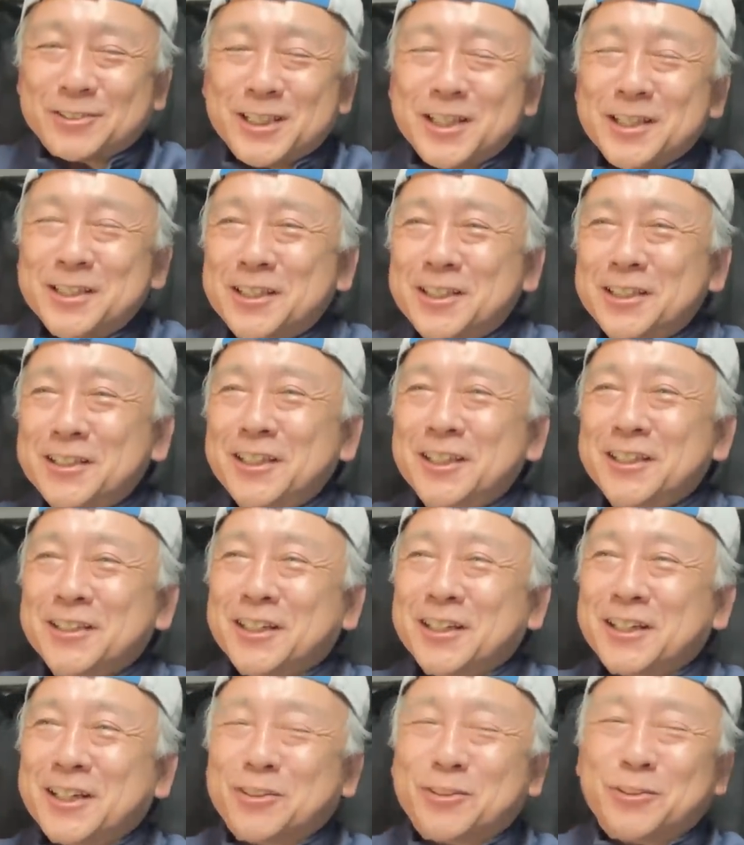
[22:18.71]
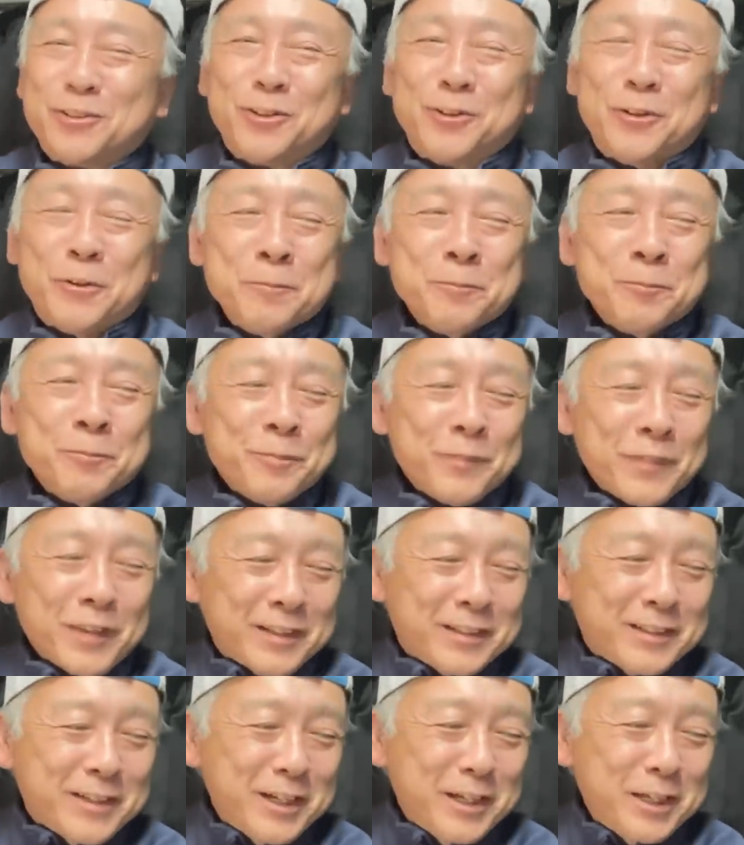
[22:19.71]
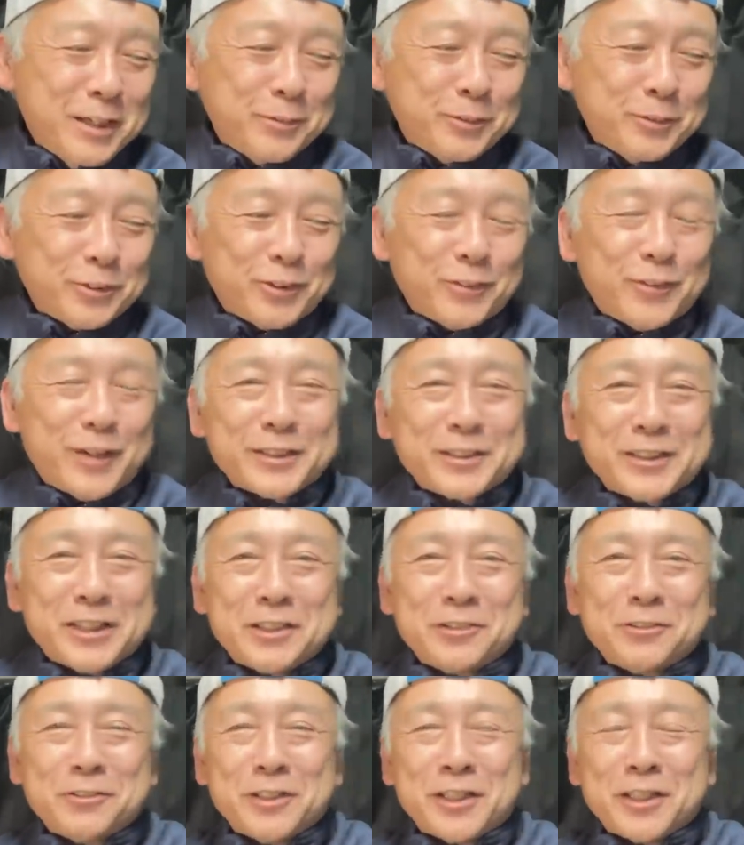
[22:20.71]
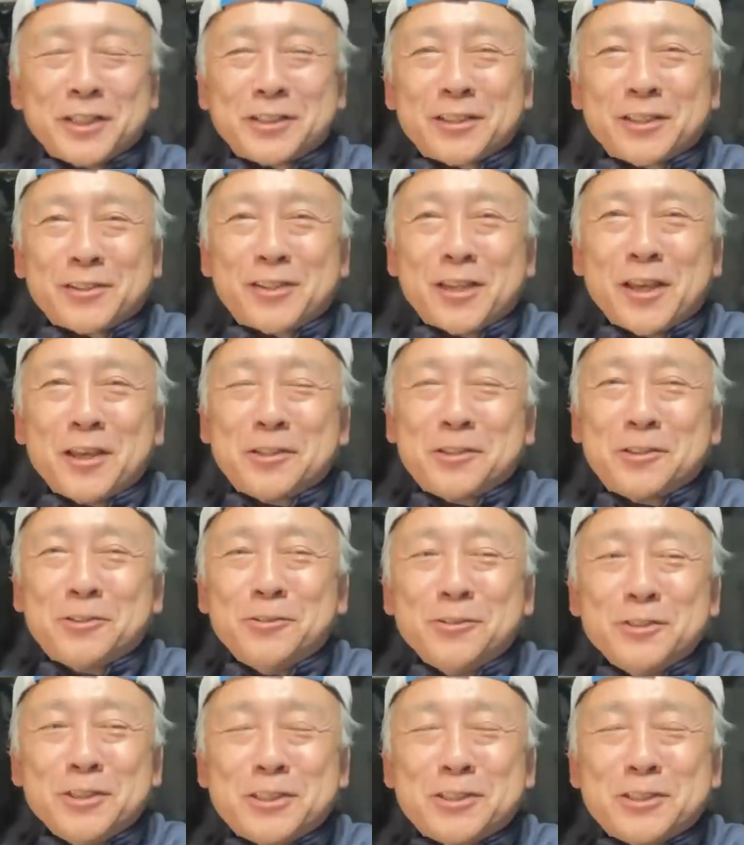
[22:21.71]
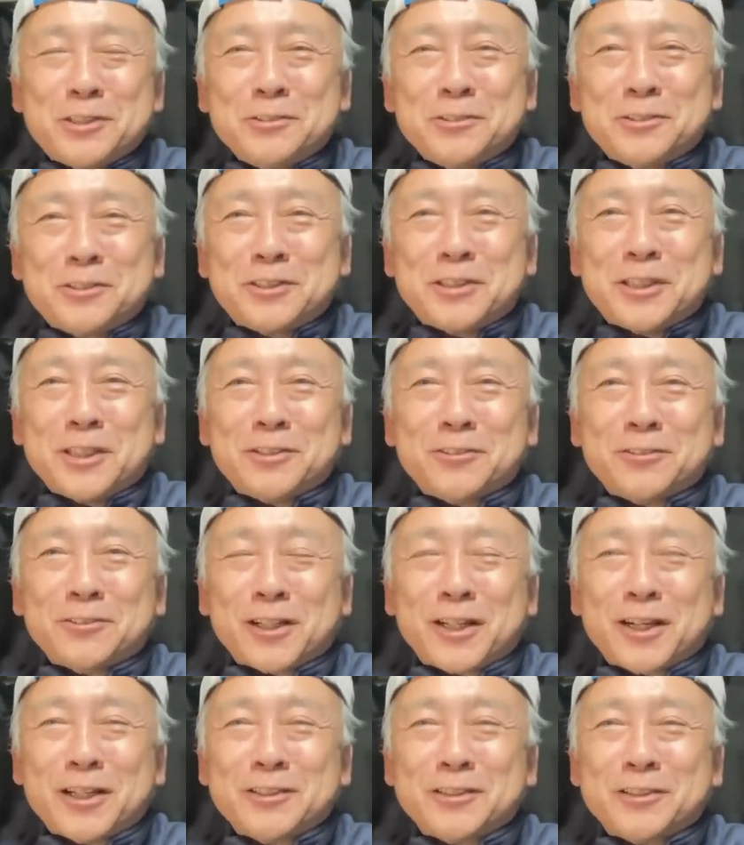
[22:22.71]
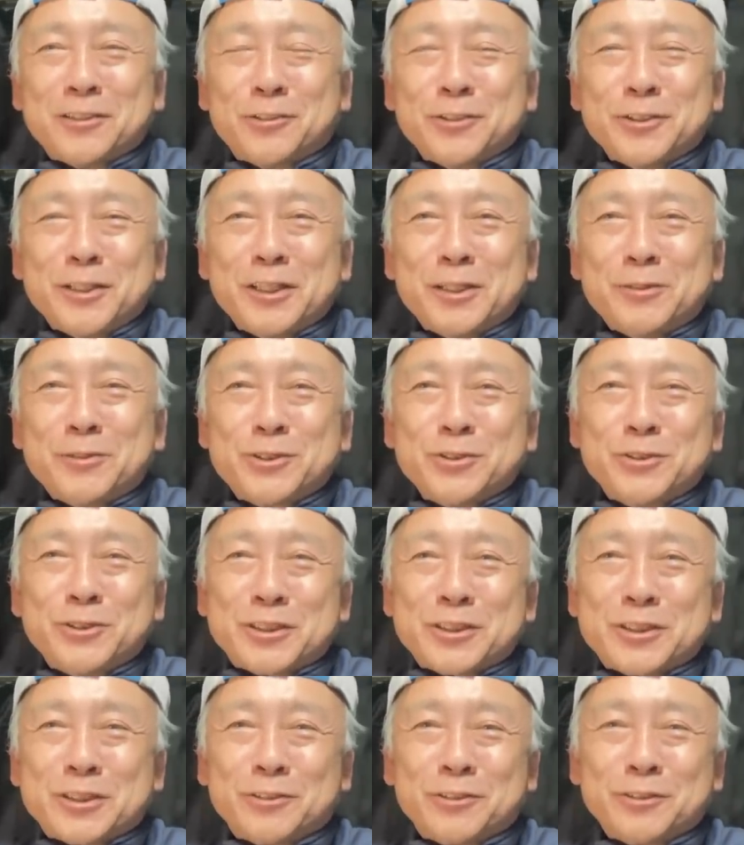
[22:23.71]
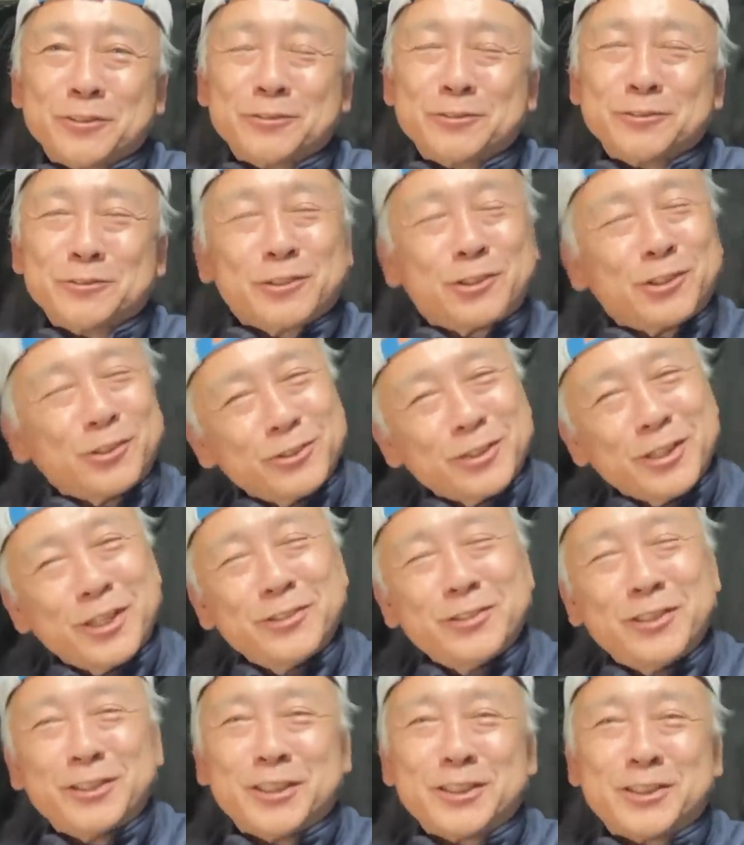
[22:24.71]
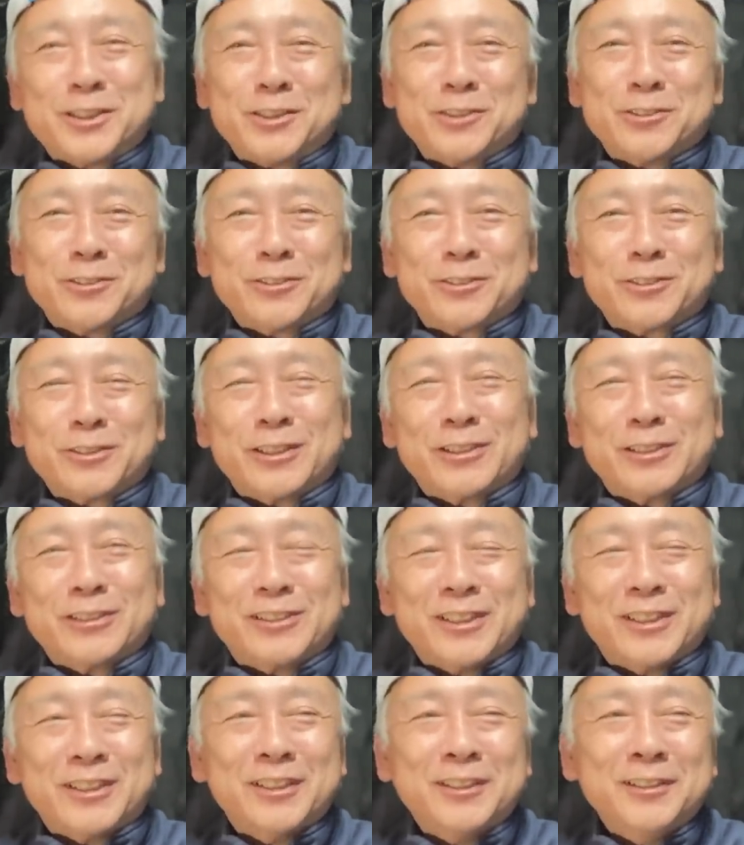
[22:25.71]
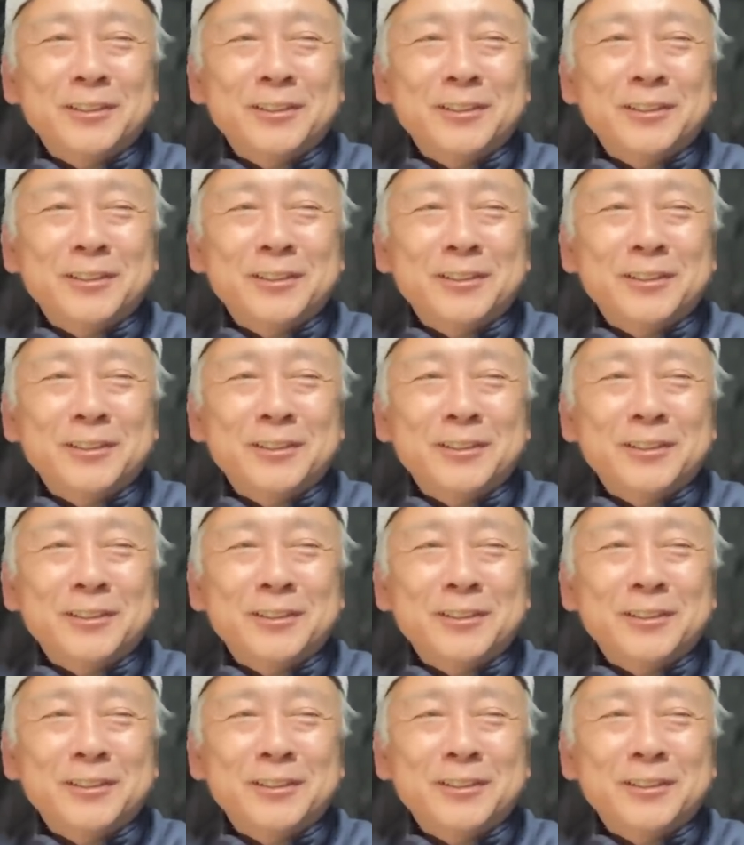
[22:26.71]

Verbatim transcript: 最近ね、なんかこう、ライブの話題をね、適当に作ってるような感じで、この間もそうですけど、うん、今日何の話しようとか言うて、